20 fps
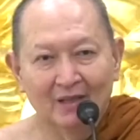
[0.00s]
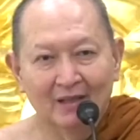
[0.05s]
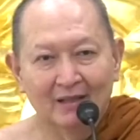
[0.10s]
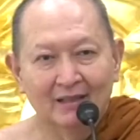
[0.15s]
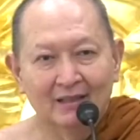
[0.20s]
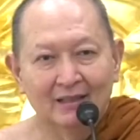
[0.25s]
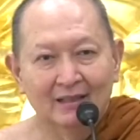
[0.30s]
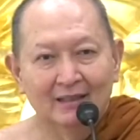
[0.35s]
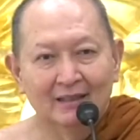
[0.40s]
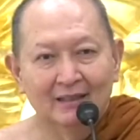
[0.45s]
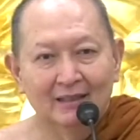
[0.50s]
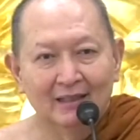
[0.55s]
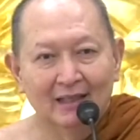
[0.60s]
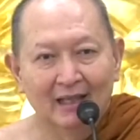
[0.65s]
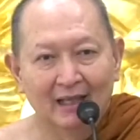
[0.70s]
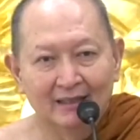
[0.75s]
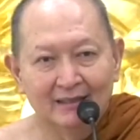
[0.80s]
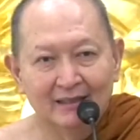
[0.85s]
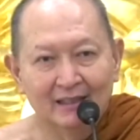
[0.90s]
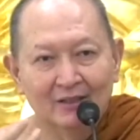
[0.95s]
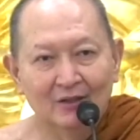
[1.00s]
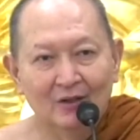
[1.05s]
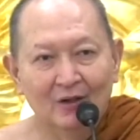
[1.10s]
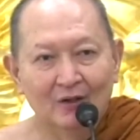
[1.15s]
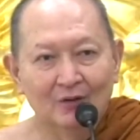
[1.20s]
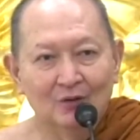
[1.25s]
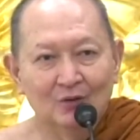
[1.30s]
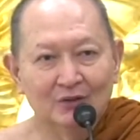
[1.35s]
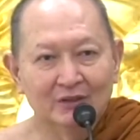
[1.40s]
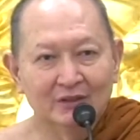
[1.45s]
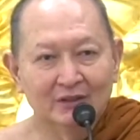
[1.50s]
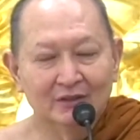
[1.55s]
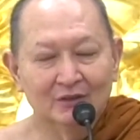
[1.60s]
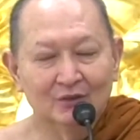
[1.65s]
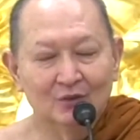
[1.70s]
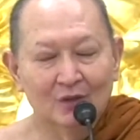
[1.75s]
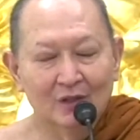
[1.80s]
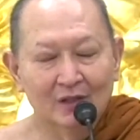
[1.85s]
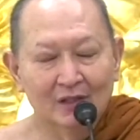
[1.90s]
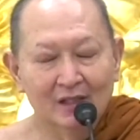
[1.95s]
นะหายใจออกรู้สึก
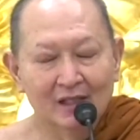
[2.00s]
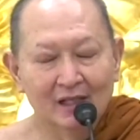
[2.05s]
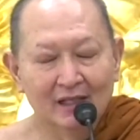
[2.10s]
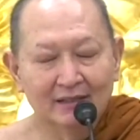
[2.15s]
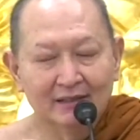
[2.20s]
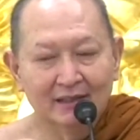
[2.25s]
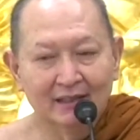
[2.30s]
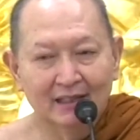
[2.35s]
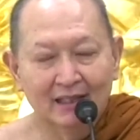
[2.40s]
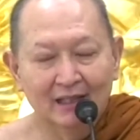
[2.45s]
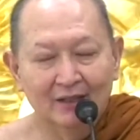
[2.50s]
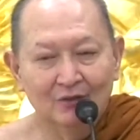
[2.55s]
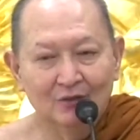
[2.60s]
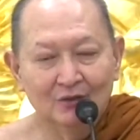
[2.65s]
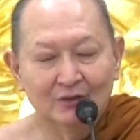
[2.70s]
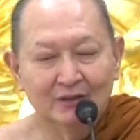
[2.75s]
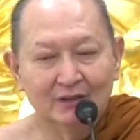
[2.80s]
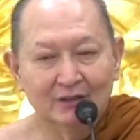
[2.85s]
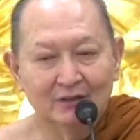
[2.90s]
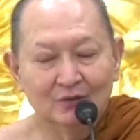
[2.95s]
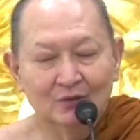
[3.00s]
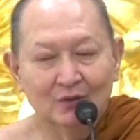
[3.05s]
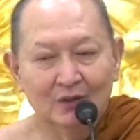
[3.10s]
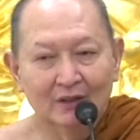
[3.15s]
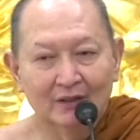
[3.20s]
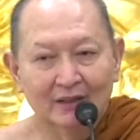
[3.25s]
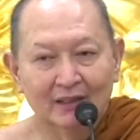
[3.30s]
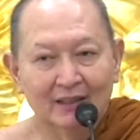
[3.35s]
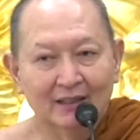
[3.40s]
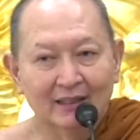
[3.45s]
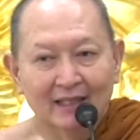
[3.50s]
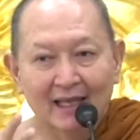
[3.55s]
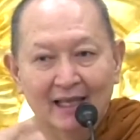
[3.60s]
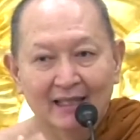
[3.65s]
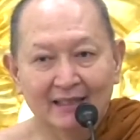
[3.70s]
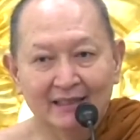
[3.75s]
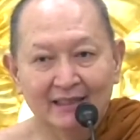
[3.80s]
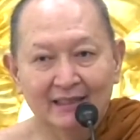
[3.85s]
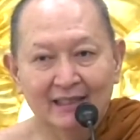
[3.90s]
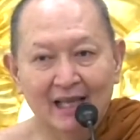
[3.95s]
ตัวหายใจเข้ารู้สึกตัว ถ้า
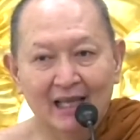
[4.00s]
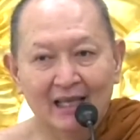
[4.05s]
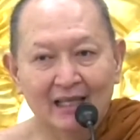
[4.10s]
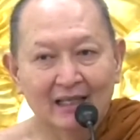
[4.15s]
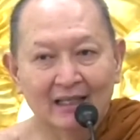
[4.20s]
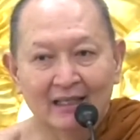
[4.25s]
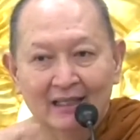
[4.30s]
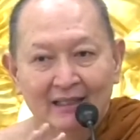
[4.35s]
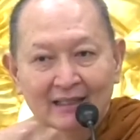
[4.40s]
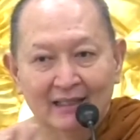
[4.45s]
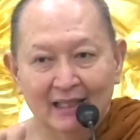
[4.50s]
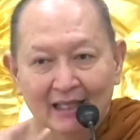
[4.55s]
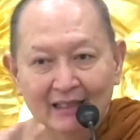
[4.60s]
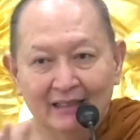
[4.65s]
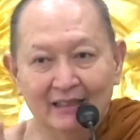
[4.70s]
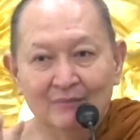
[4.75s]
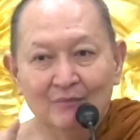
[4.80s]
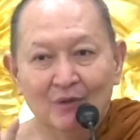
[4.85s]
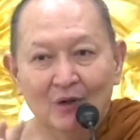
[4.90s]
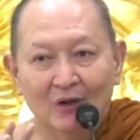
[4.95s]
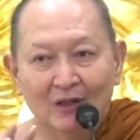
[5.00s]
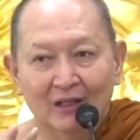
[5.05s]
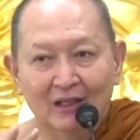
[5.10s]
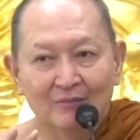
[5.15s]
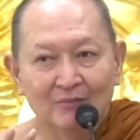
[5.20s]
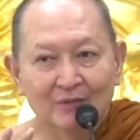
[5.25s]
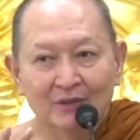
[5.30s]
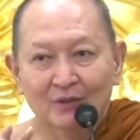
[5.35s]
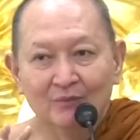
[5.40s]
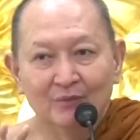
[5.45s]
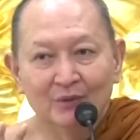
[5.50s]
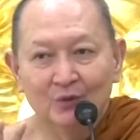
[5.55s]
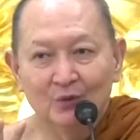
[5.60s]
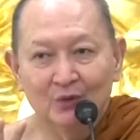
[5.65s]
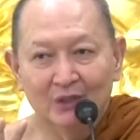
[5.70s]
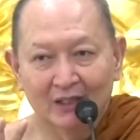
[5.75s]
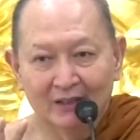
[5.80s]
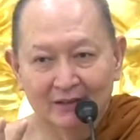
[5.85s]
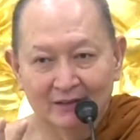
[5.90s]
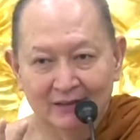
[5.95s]
แค่นี้ได้แค่นี้พอแล้วไม่ต้องไป
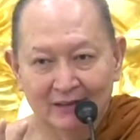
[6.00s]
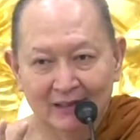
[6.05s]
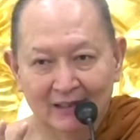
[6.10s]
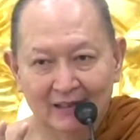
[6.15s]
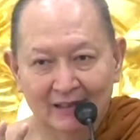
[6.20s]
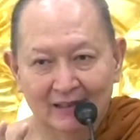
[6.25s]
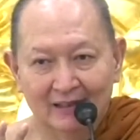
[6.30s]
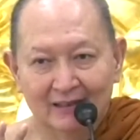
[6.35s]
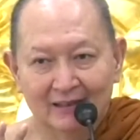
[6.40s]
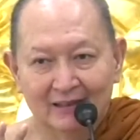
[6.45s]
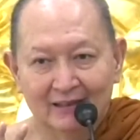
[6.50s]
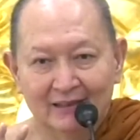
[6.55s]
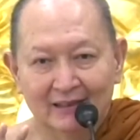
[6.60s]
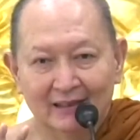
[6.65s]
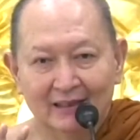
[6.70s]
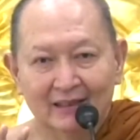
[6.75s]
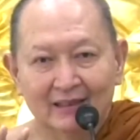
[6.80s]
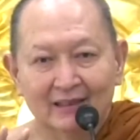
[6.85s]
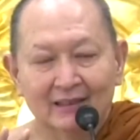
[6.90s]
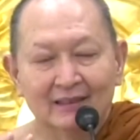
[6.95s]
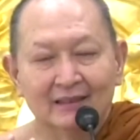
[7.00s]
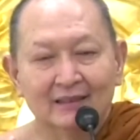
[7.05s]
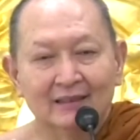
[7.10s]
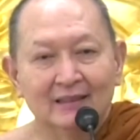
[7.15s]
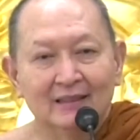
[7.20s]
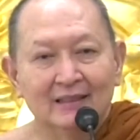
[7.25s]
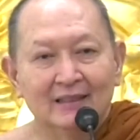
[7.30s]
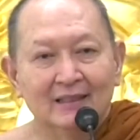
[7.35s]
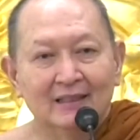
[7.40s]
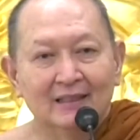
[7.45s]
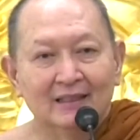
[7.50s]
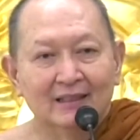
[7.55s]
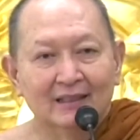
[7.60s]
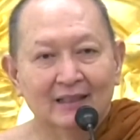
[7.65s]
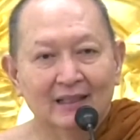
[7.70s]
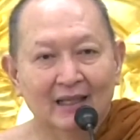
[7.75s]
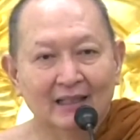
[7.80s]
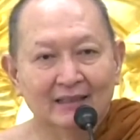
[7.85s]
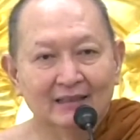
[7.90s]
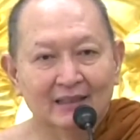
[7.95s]
ดูอย่างอื่นแล้วนะ
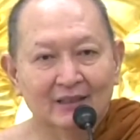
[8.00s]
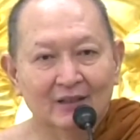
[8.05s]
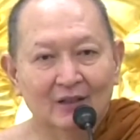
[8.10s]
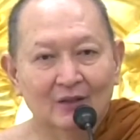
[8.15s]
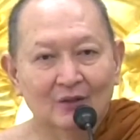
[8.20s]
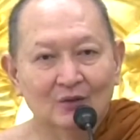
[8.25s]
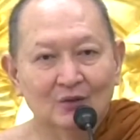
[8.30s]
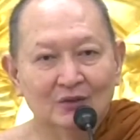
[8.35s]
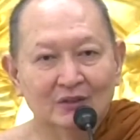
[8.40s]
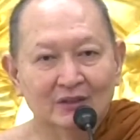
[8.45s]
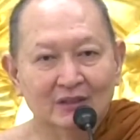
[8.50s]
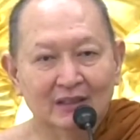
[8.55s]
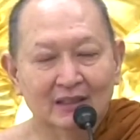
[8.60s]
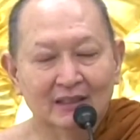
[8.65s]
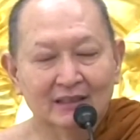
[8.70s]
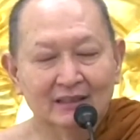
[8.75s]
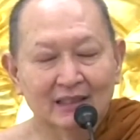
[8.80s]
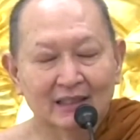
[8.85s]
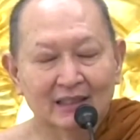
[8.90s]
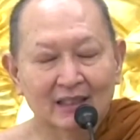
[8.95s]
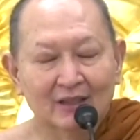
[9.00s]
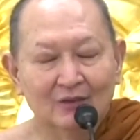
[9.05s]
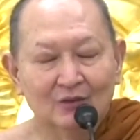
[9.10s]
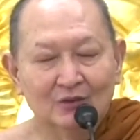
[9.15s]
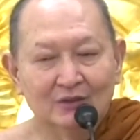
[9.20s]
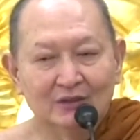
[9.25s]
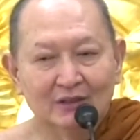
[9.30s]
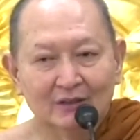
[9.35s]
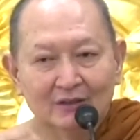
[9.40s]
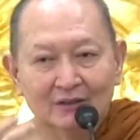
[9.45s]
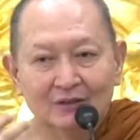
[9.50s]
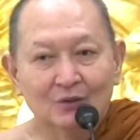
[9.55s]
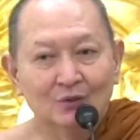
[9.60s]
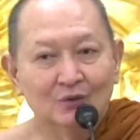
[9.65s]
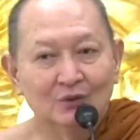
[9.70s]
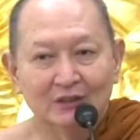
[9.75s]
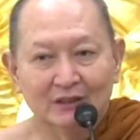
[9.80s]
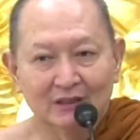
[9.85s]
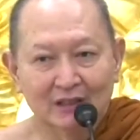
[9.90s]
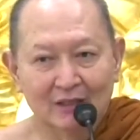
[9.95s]
หายใจออกรู้สึกหายใจเข้ารู้สึกก็
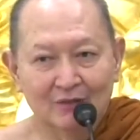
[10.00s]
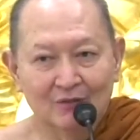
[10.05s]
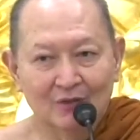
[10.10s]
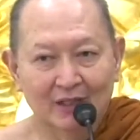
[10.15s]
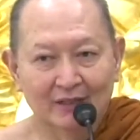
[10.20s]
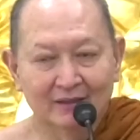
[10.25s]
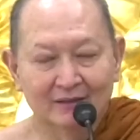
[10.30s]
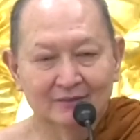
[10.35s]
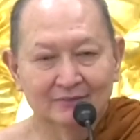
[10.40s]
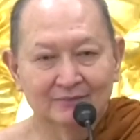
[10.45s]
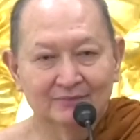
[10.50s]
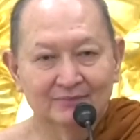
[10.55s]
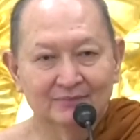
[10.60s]
รู้สึกทั้งวัน